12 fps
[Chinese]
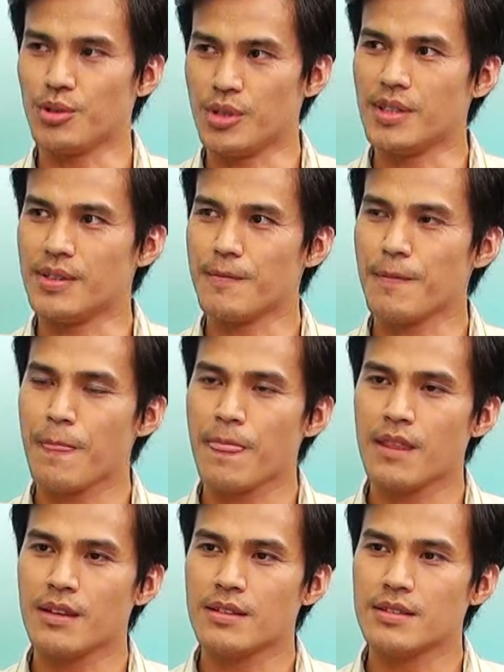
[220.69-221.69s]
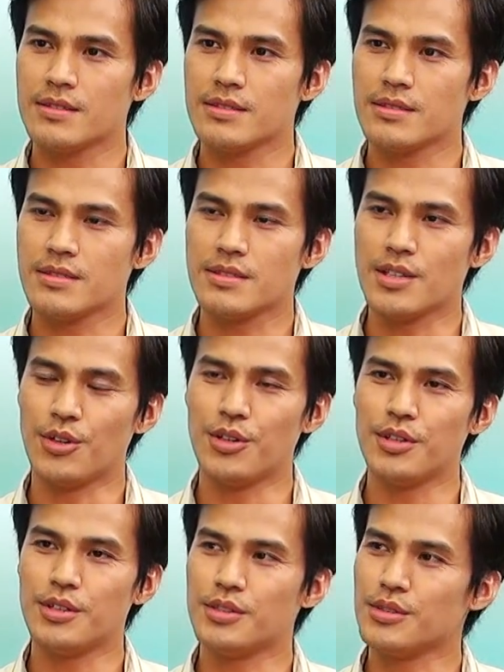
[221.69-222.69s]
对，嗯，然
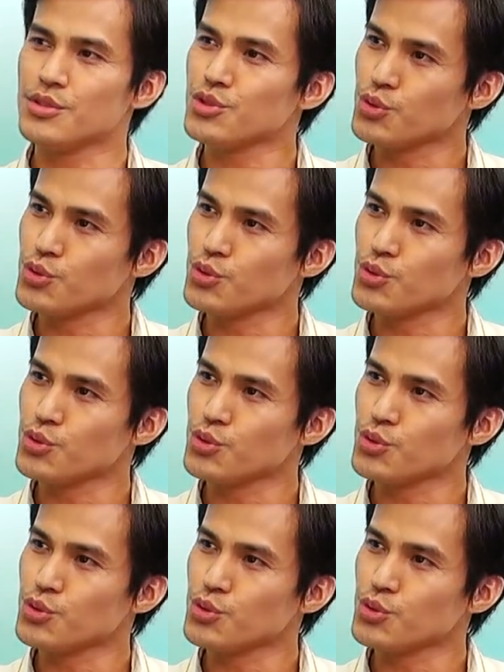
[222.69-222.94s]
后